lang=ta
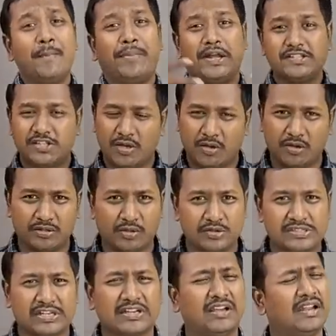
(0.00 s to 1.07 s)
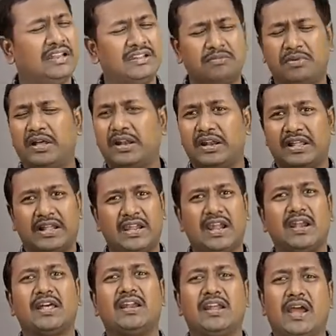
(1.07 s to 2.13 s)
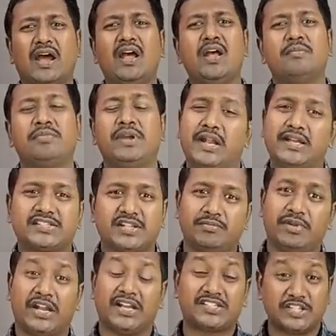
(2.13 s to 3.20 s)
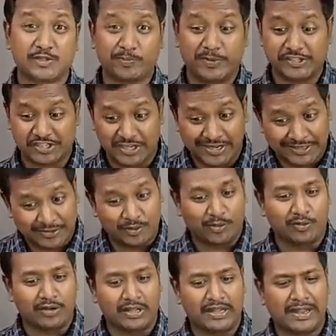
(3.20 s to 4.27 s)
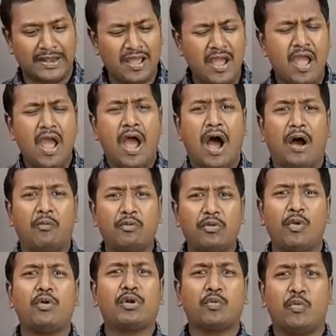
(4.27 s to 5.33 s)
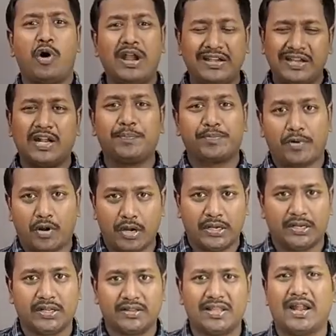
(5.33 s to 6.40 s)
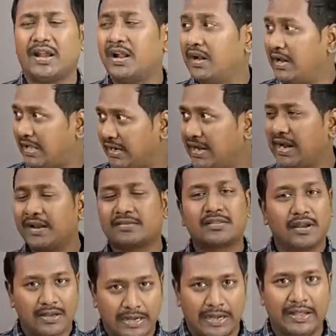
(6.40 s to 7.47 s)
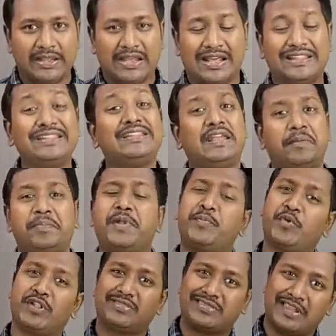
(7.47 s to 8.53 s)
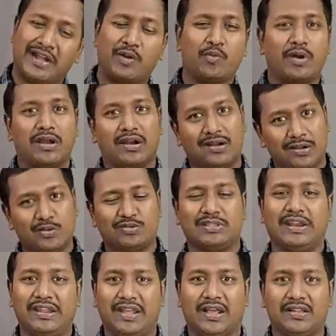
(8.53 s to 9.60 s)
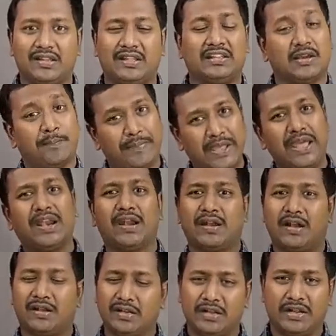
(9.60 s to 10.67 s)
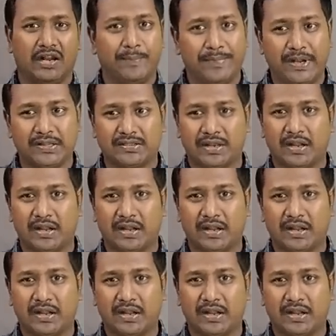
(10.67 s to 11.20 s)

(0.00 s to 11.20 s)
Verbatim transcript: பஞ்சலோக தோசைக்கல் இந்த மாதிரி நிறைய நிறையா மீனாட்சன் மீனாட்சி ஸ்பெஷல் இது ஒன்று ஏன்னா அவ்வளோ ஒரு வாண்டட் ப்ராடக்ட் இது ஆனால் நிறைய இடத்துல கிடைக்காது இது எப்படி போய் தேடுவாங்கன்ட்டு தெரியாது தெரியாது இதுக்கு பேர் என்னன்ட்டு நிறைய பேருக்கு